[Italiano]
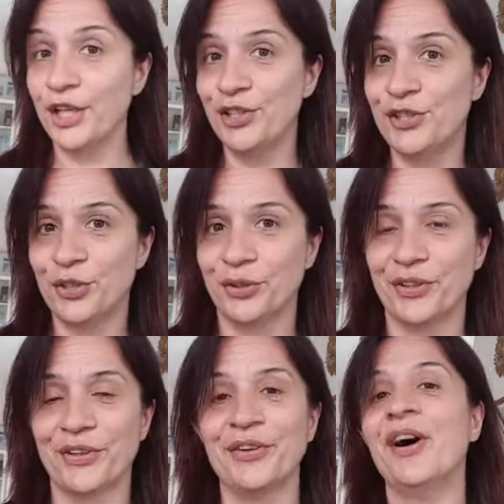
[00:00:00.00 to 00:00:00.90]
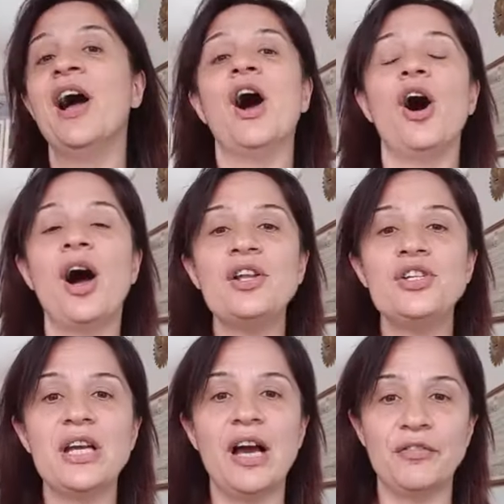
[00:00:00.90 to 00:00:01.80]
il giorno.
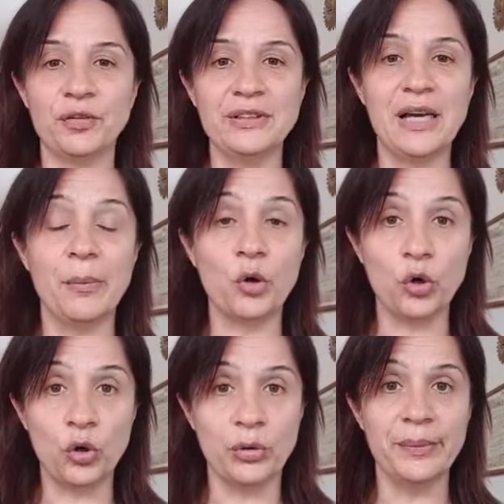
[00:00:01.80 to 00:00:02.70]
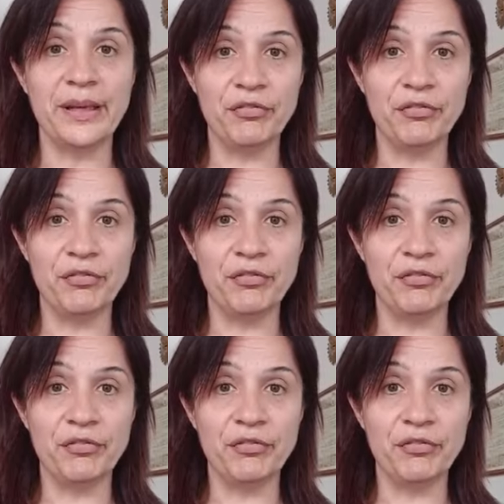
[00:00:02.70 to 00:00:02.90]
Oggi affrontiamo come